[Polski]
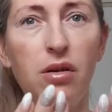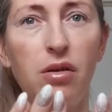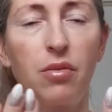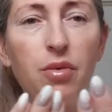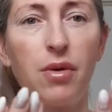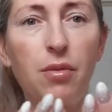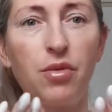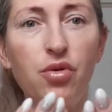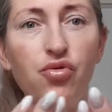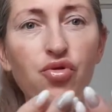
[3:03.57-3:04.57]
yy, robiła
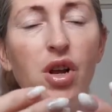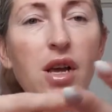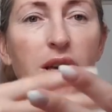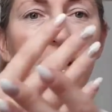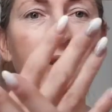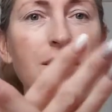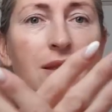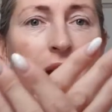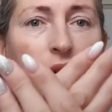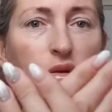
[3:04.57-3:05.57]
mi już
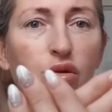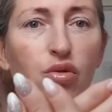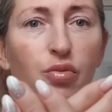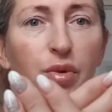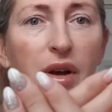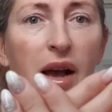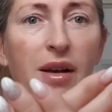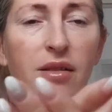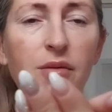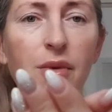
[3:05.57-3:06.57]
inna
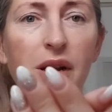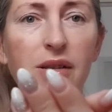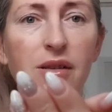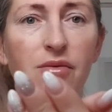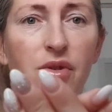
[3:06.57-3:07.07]
osóbka tym razem,